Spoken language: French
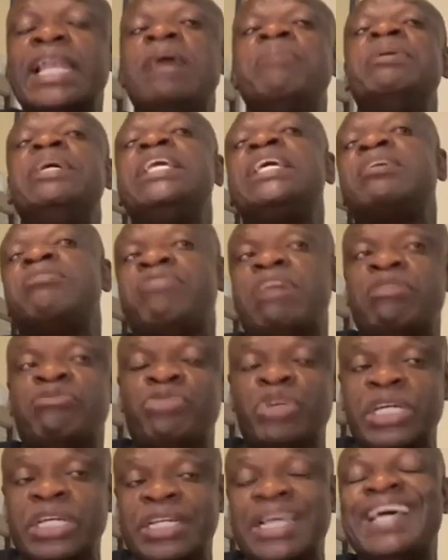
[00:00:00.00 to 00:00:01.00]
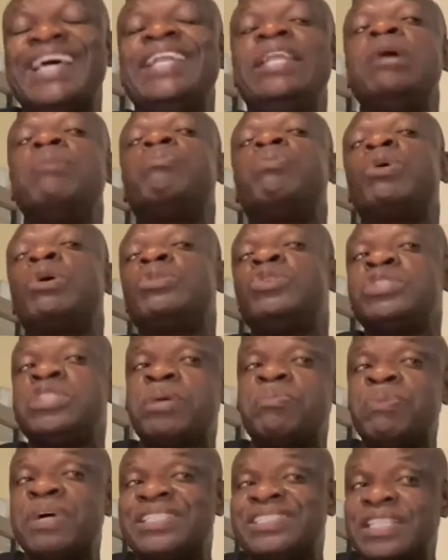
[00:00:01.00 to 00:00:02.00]
l'Amérique va fuir. Ne
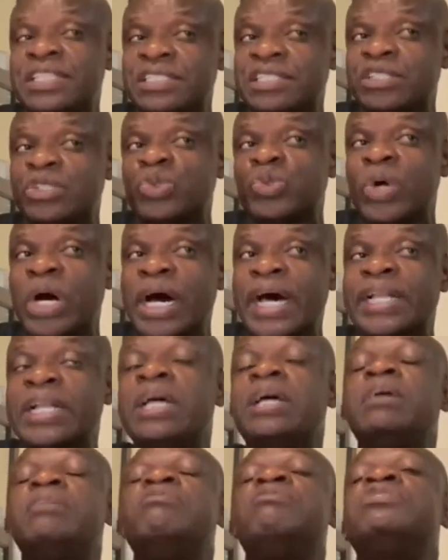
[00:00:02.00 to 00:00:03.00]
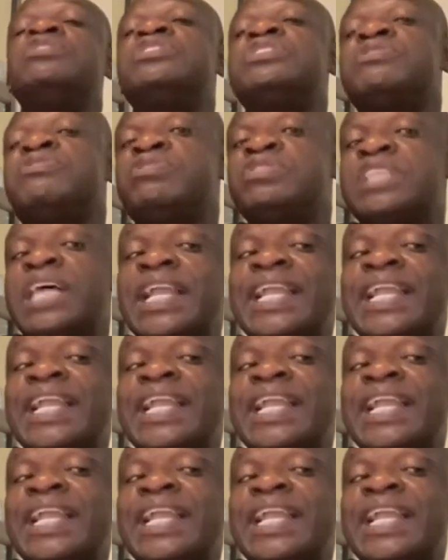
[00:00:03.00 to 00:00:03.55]
produisez pas ces histoires, vous,